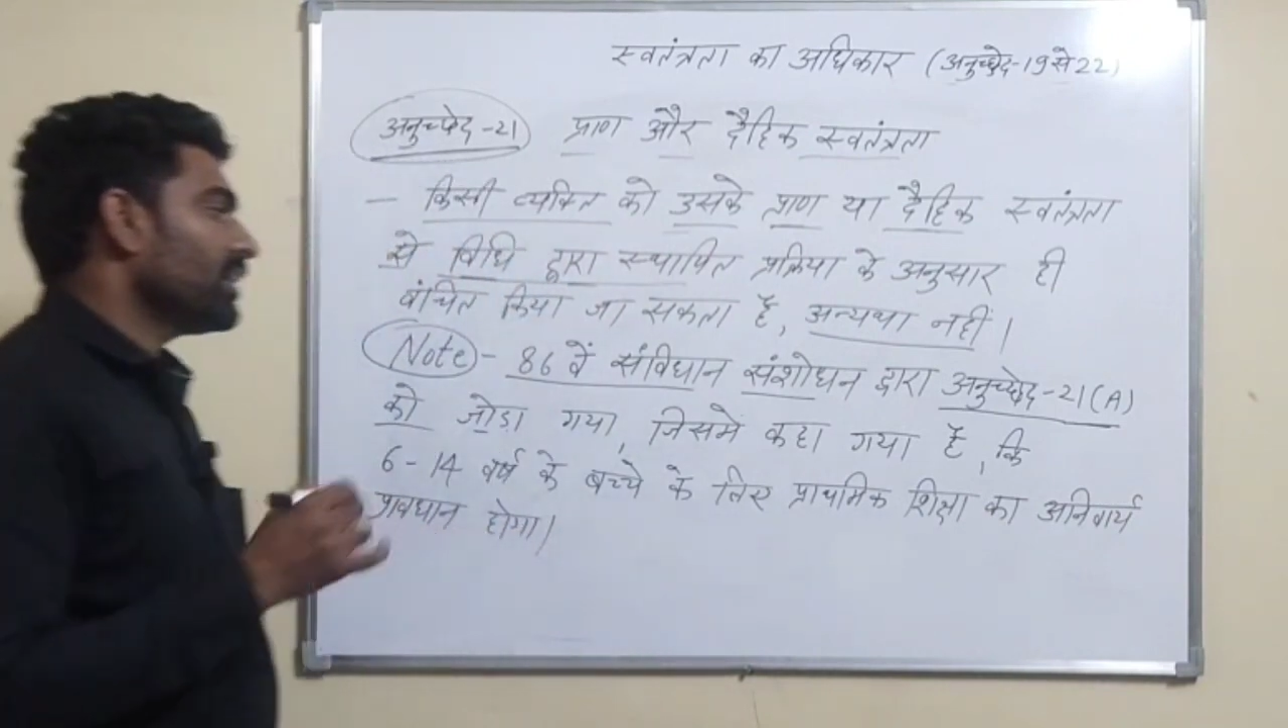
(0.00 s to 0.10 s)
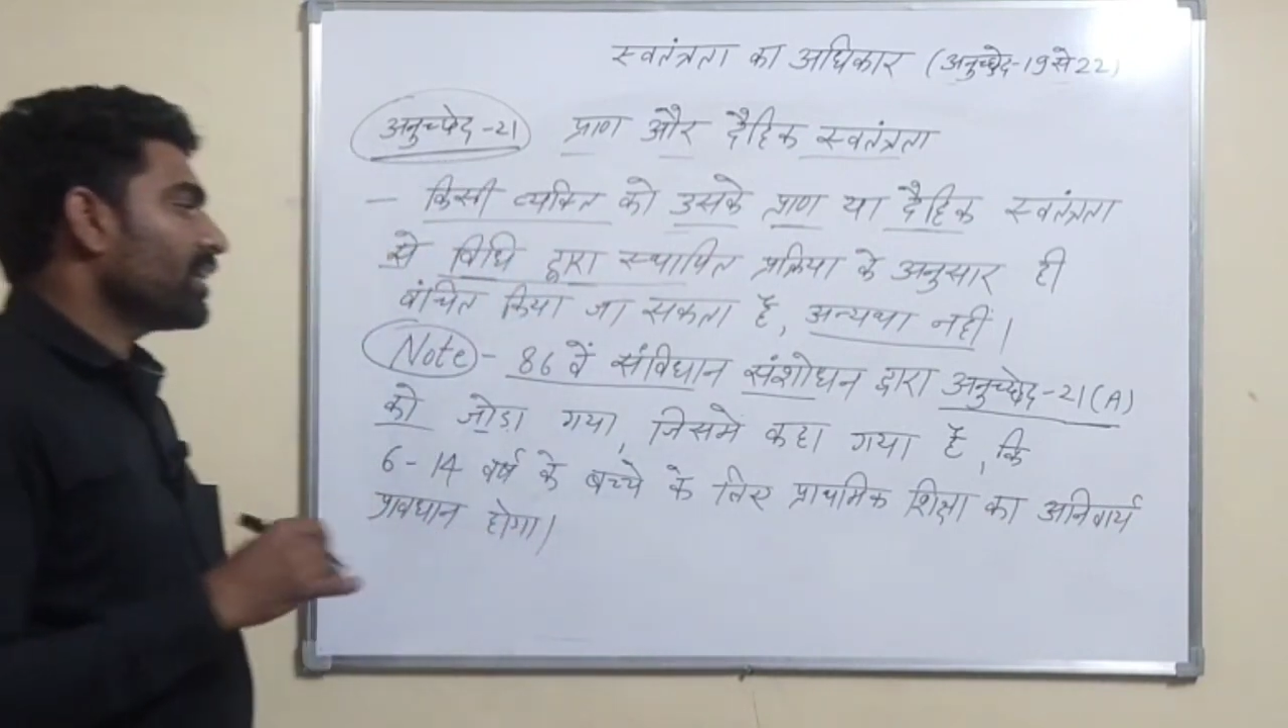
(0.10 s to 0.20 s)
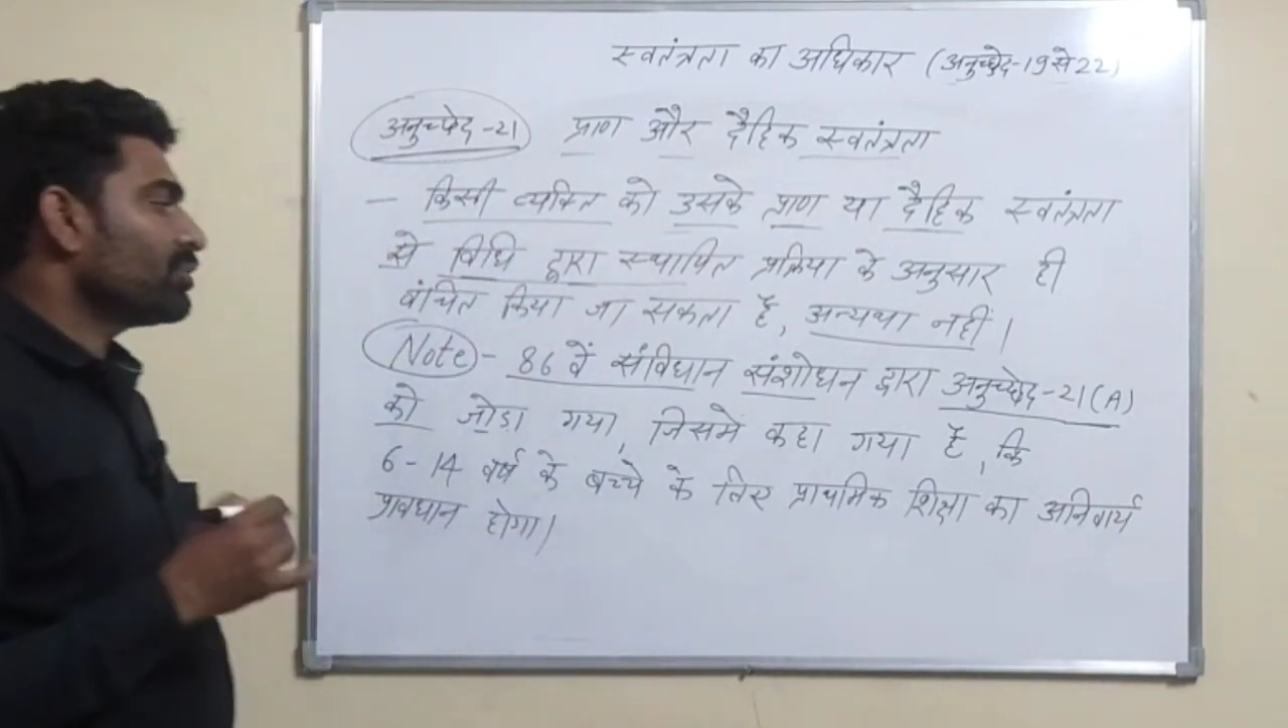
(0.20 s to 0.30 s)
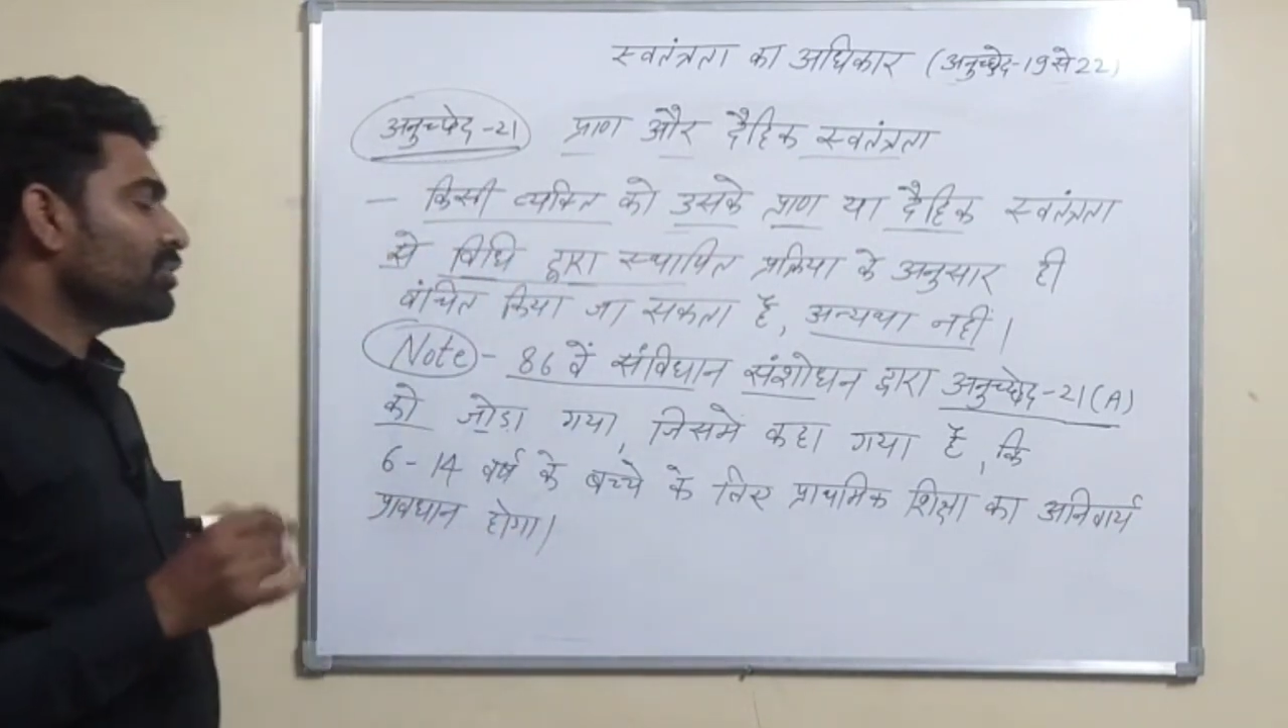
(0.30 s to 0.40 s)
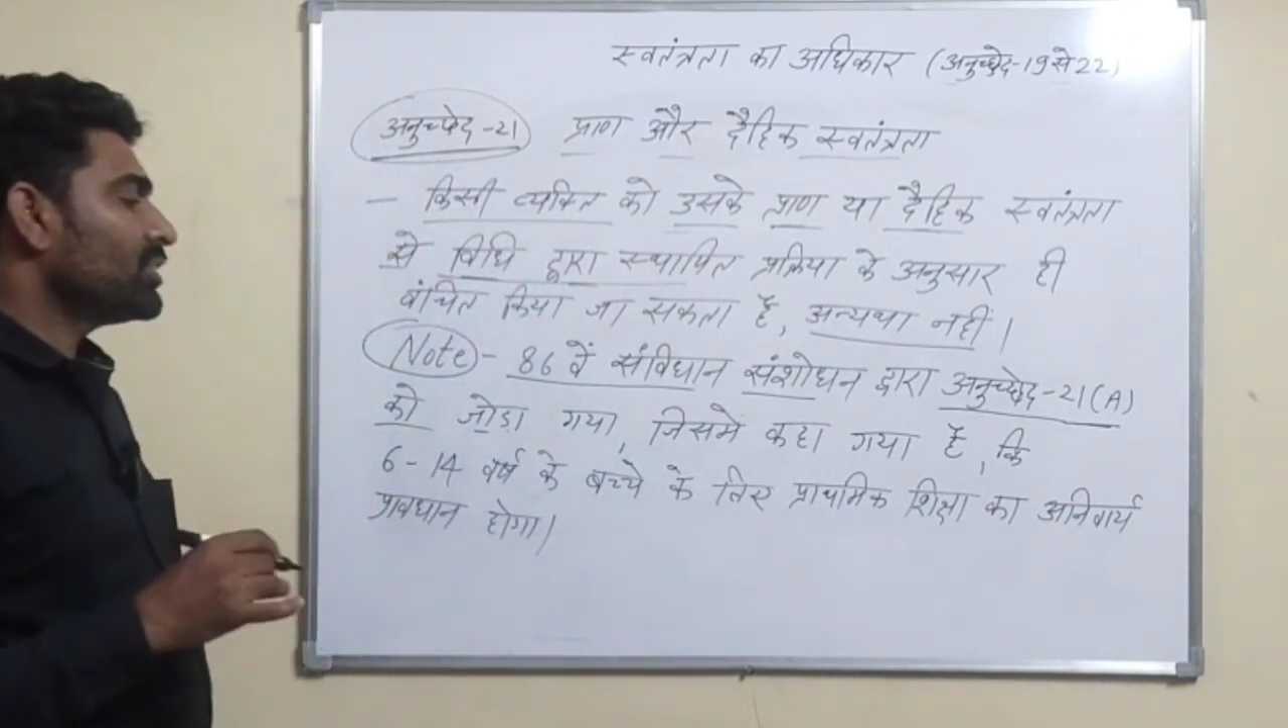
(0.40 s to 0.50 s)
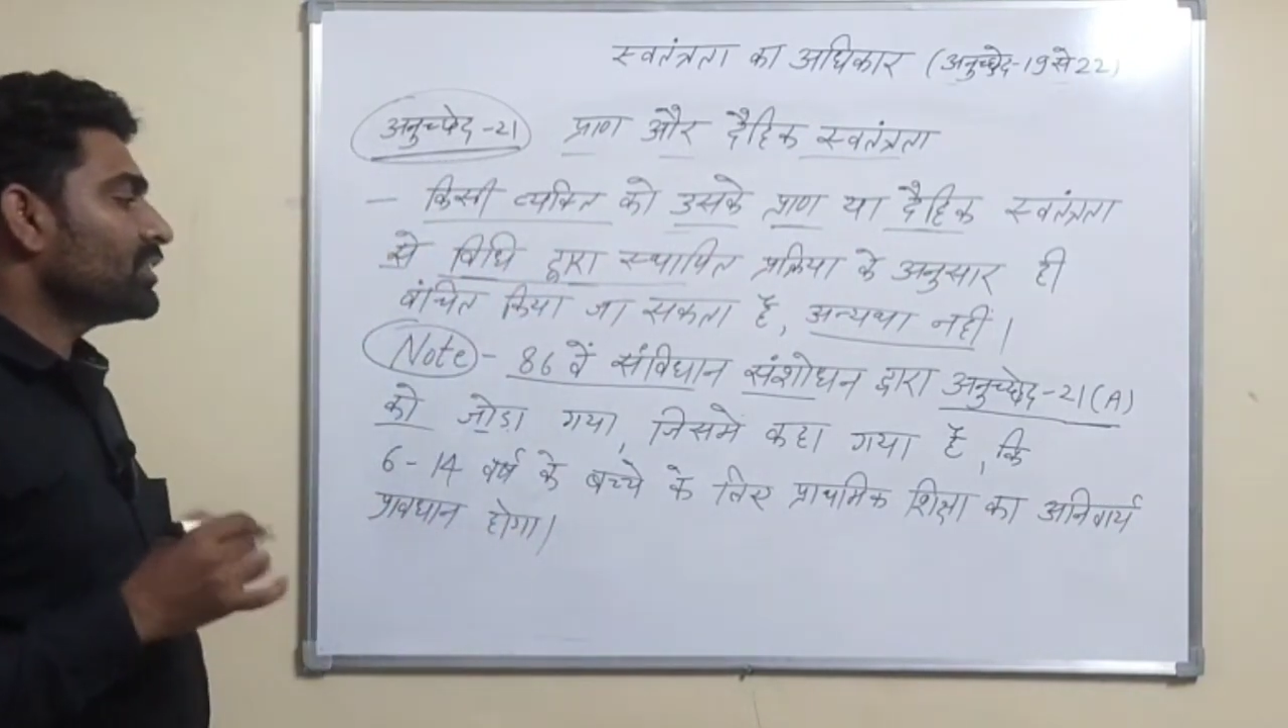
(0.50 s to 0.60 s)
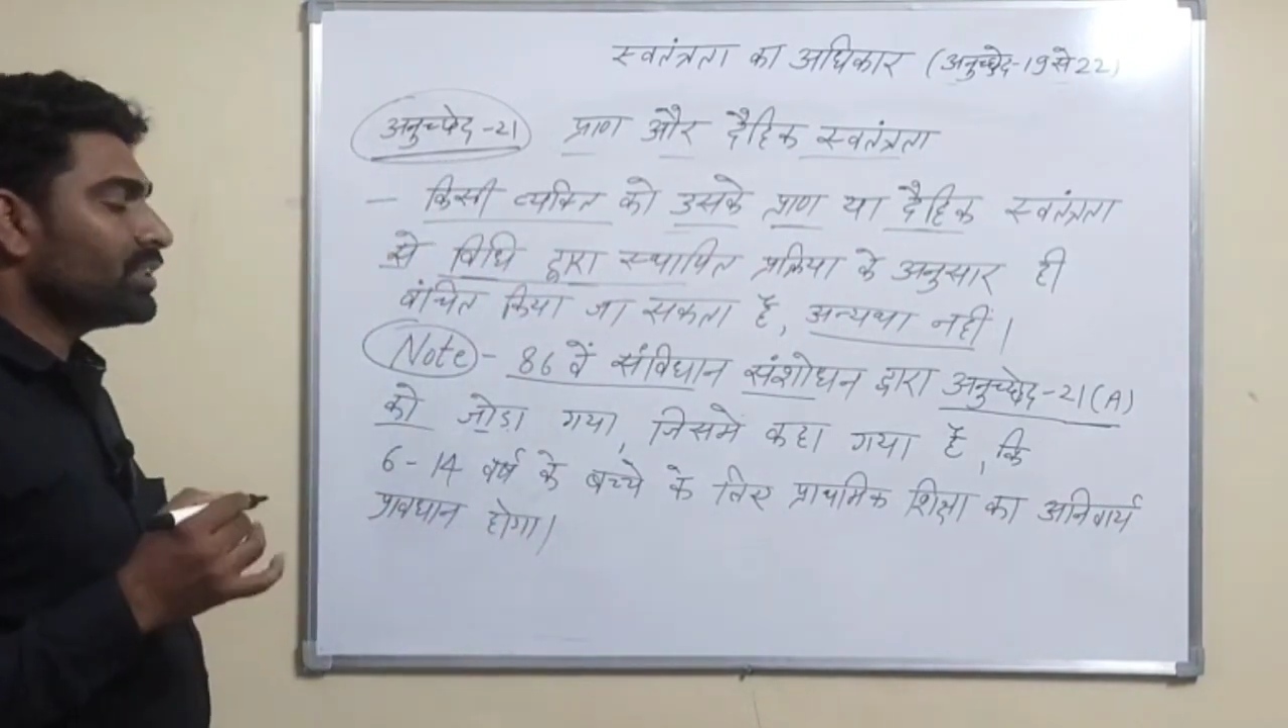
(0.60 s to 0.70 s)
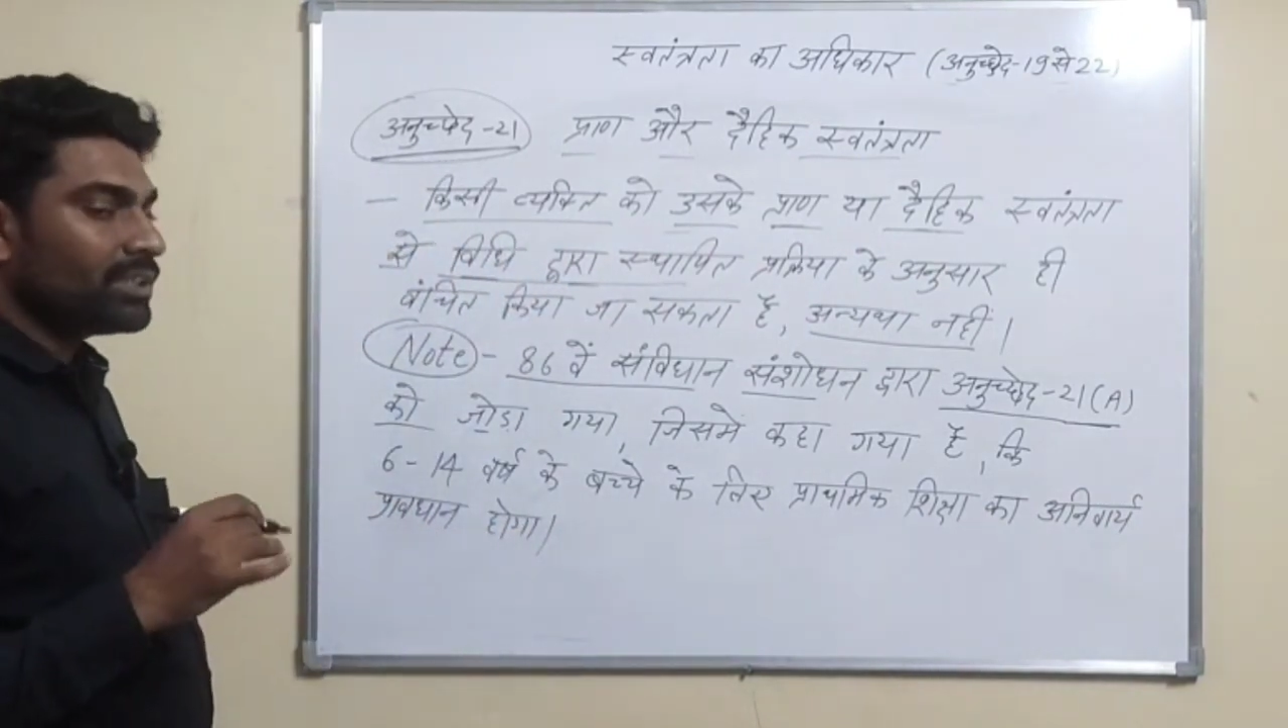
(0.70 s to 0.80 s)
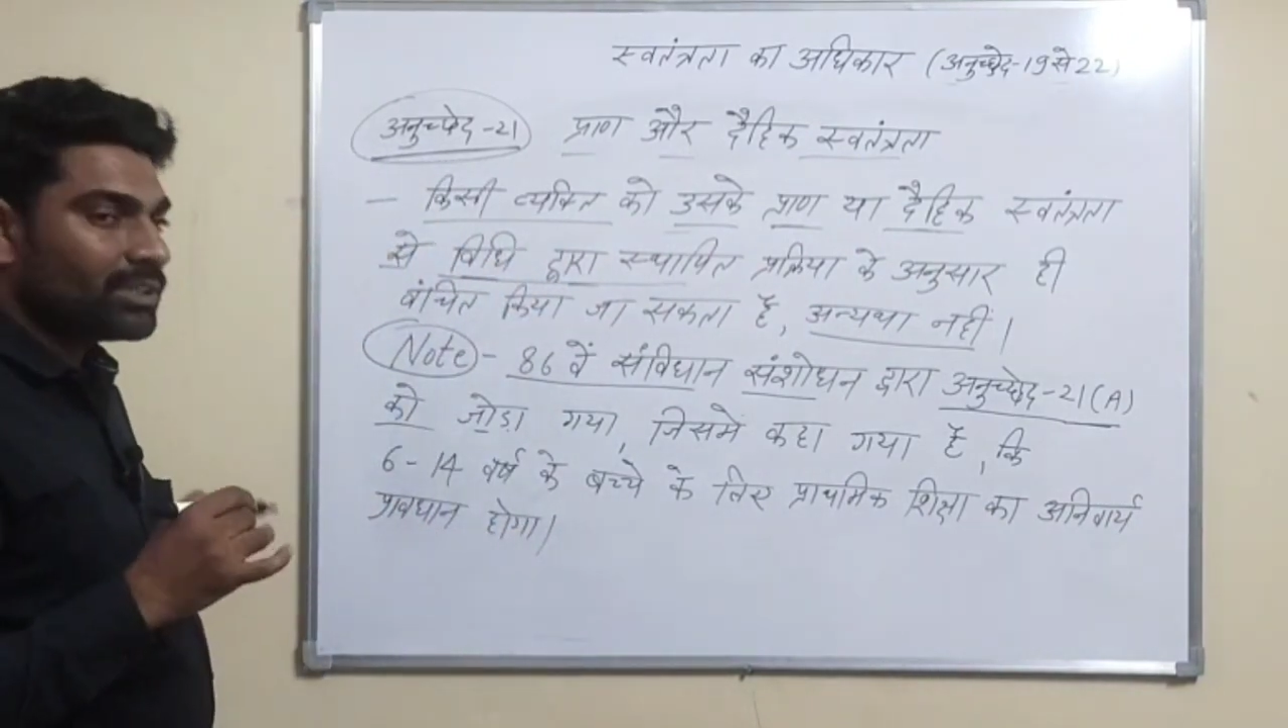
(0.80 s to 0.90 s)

यानी अनुच्छेद